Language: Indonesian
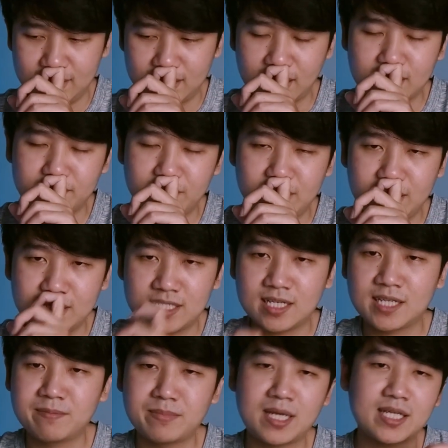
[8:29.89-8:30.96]
Redmi ini
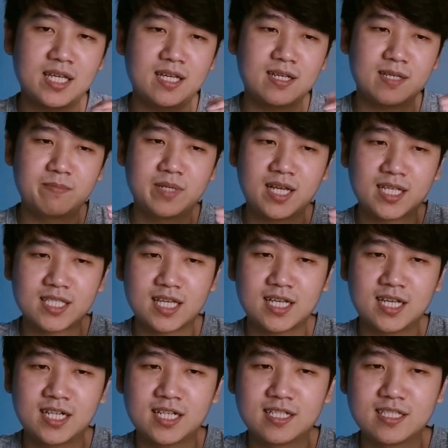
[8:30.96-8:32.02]
sering make
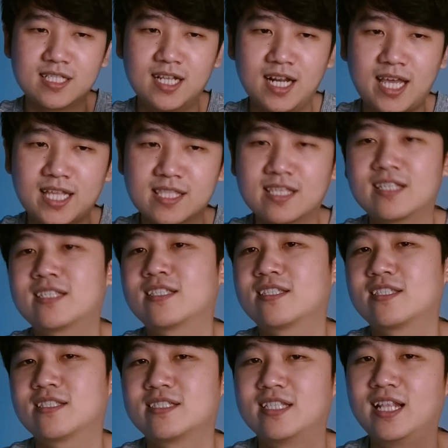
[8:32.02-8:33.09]
mengatakan the
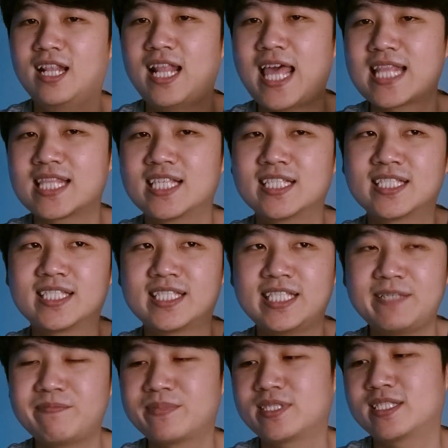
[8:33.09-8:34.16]
latest the latest
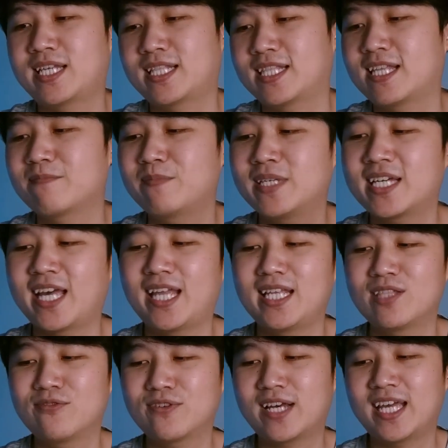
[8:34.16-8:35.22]
chipset tapi
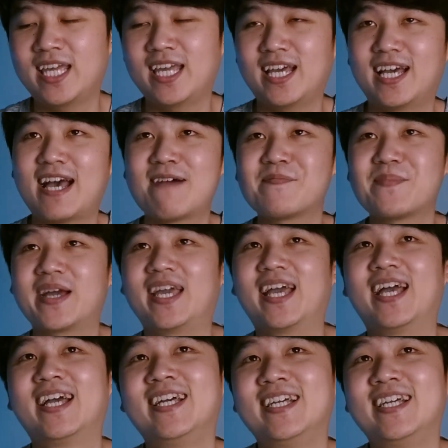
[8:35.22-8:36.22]
kayaknya tuh kayak apa ya?